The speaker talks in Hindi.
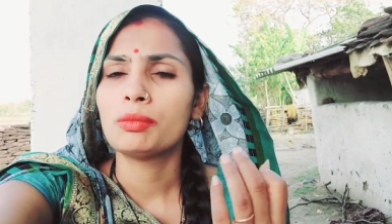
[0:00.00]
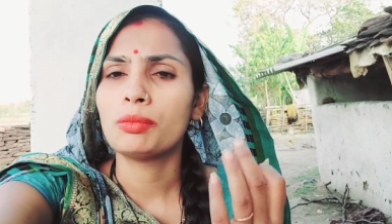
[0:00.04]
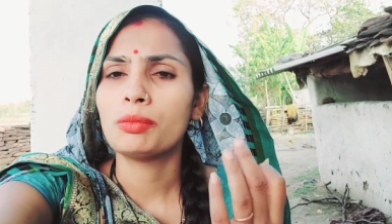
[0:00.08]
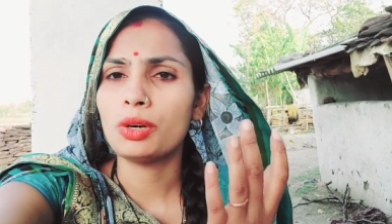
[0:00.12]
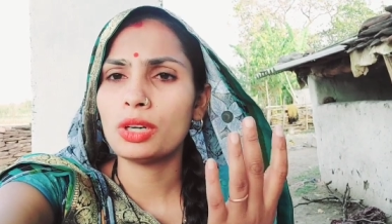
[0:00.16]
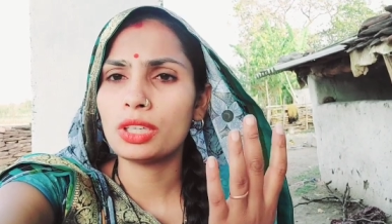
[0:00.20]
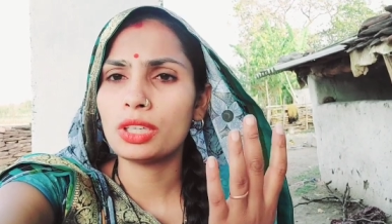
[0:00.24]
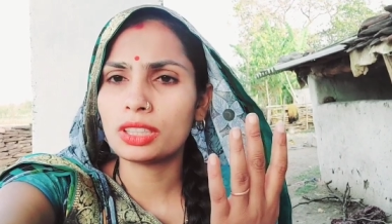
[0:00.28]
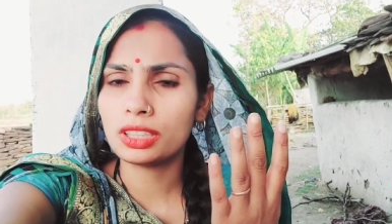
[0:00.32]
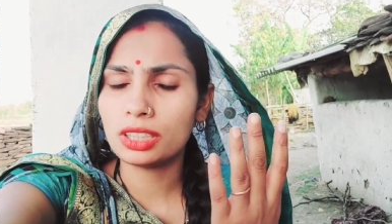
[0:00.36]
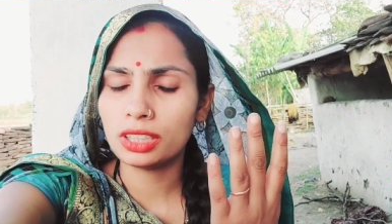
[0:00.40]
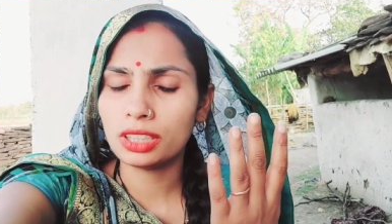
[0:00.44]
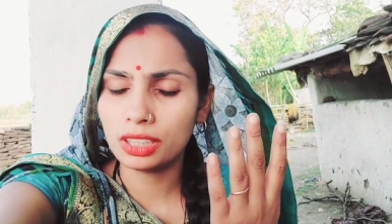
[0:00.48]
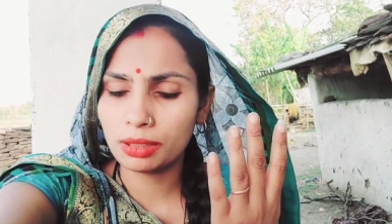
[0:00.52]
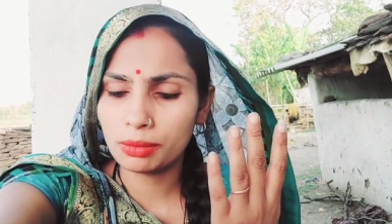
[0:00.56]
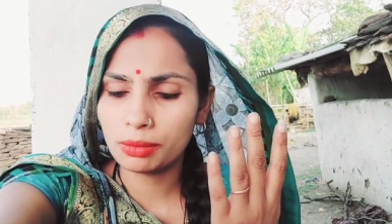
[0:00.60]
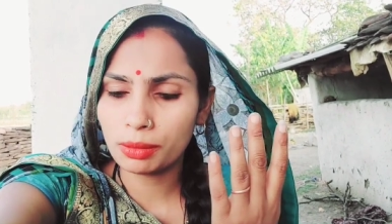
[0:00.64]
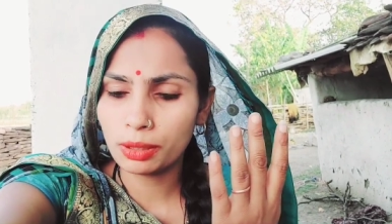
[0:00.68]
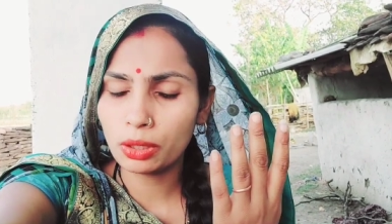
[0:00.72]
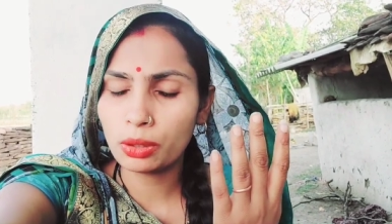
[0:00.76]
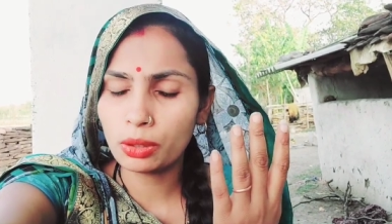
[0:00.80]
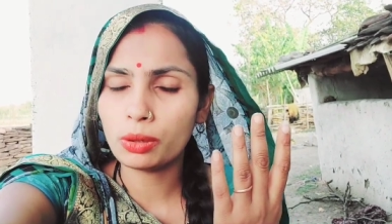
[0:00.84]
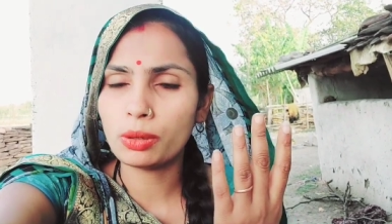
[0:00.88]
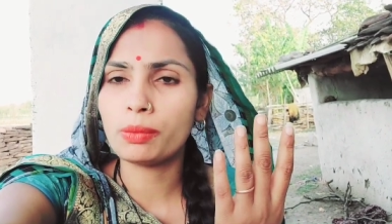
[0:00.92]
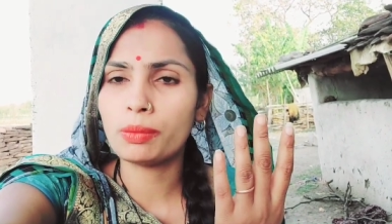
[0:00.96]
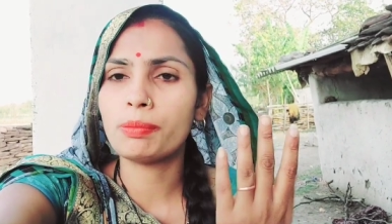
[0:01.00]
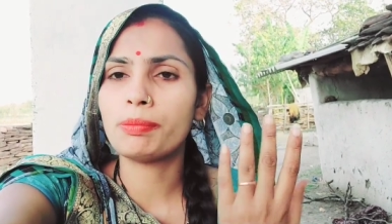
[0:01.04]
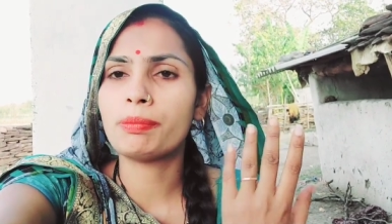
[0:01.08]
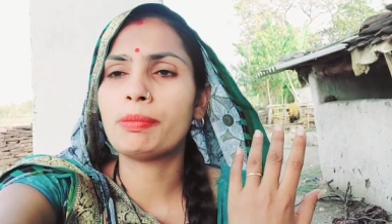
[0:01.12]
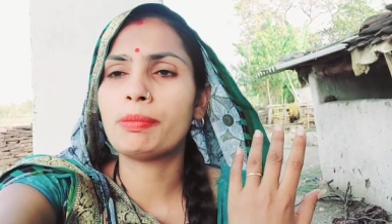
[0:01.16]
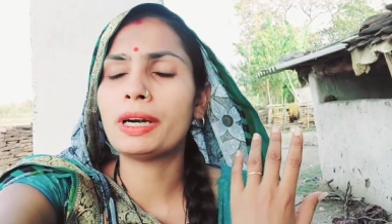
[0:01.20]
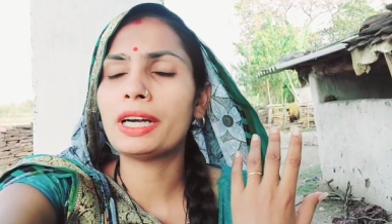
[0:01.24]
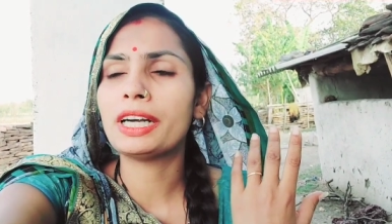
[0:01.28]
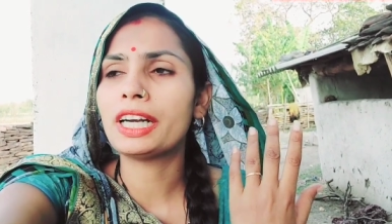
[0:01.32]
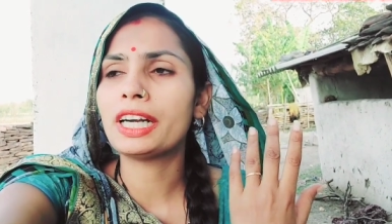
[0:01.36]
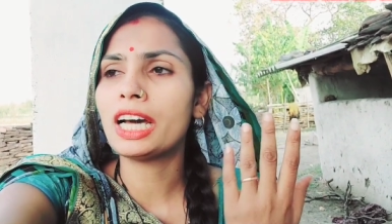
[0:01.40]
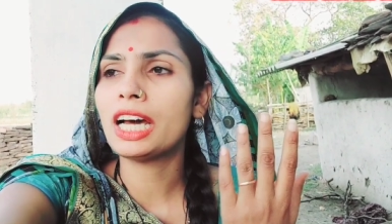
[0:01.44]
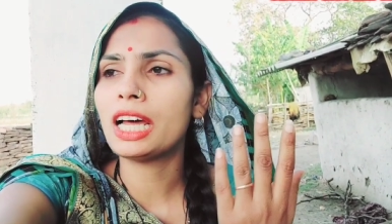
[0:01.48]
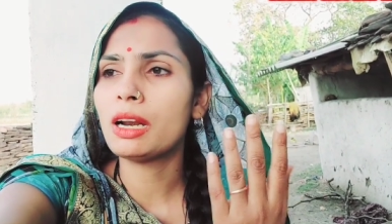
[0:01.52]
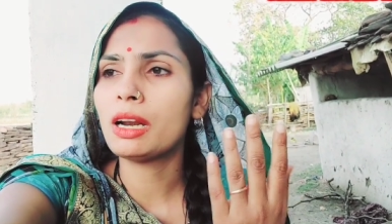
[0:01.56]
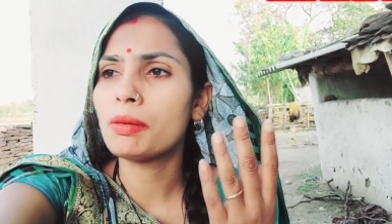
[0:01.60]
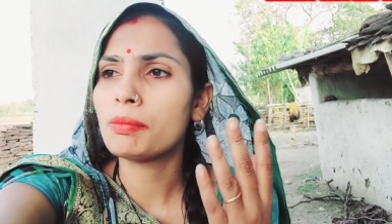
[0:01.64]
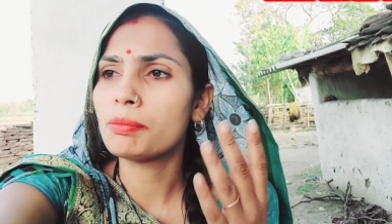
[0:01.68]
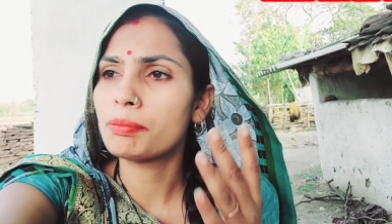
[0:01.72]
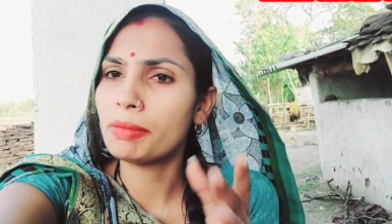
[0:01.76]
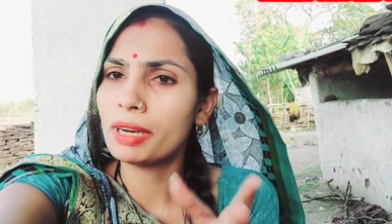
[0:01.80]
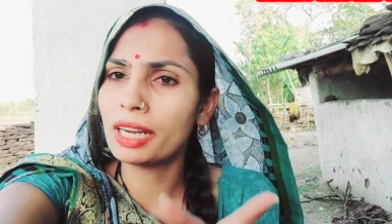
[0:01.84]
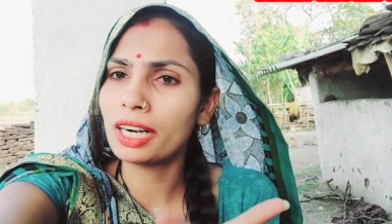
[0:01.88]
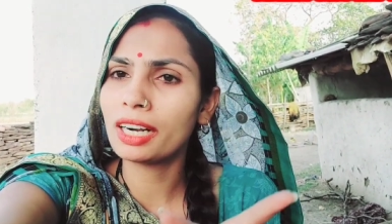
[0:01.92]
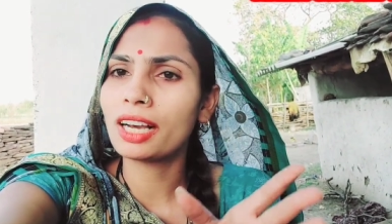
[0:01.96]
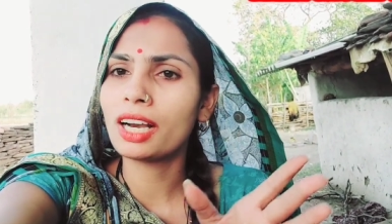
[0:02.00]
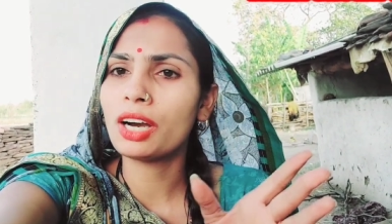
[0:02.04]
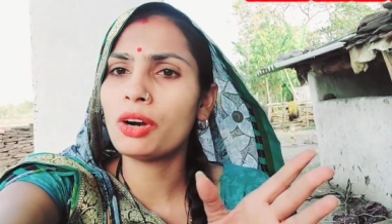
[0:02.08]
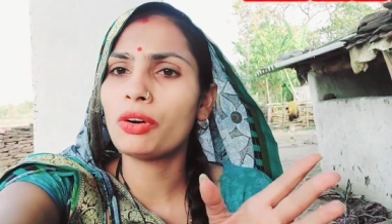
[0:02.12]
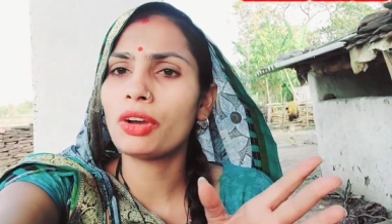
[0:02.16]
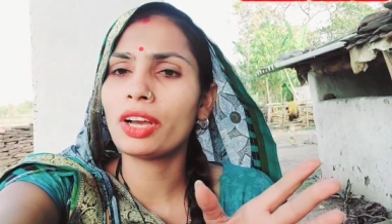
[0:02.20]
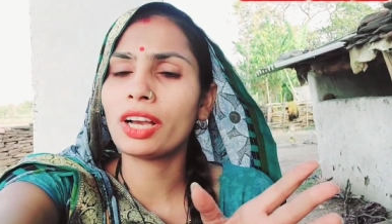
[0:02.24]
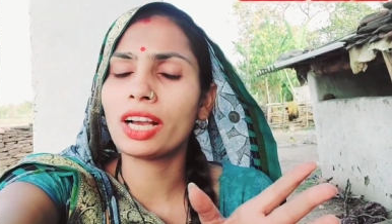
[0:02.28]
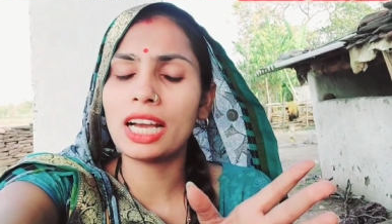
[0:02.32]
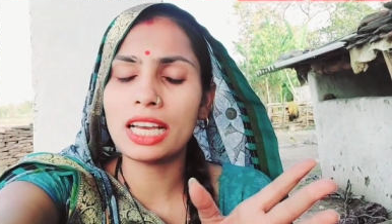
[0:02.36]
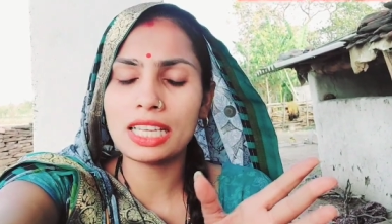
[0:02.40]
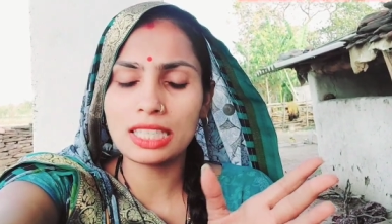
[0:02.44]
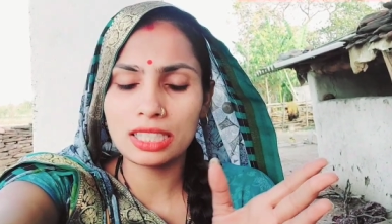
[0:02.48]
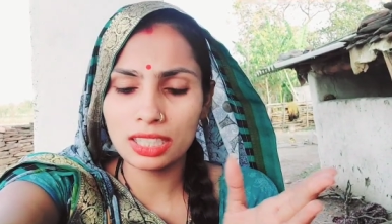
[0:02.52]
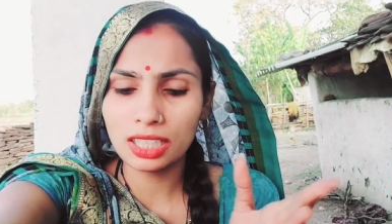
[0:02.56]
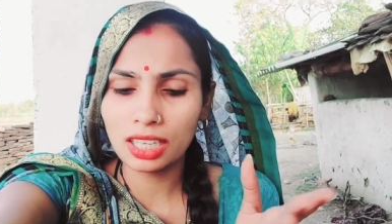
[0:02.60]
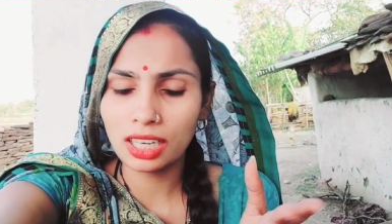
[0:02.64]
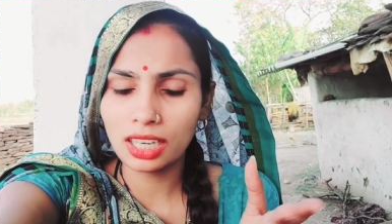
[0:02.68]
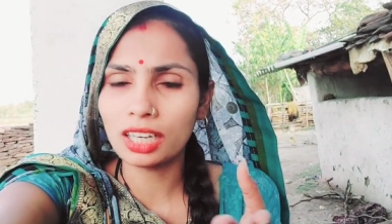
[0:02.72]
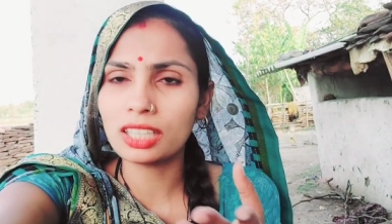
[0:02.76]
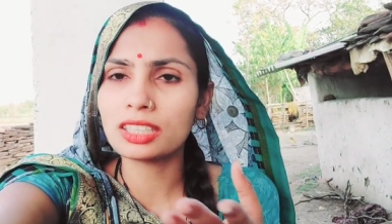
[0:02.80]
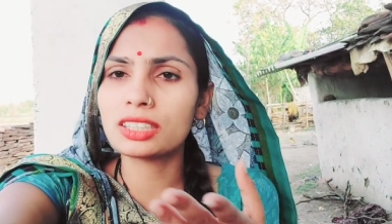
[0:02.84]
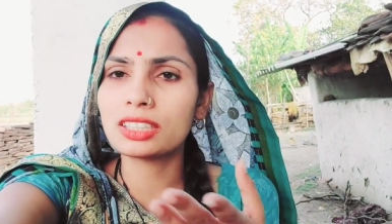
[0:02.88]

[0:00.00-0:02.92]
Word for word: बहुत बड़ो पंडाल बन गाँव है कैसे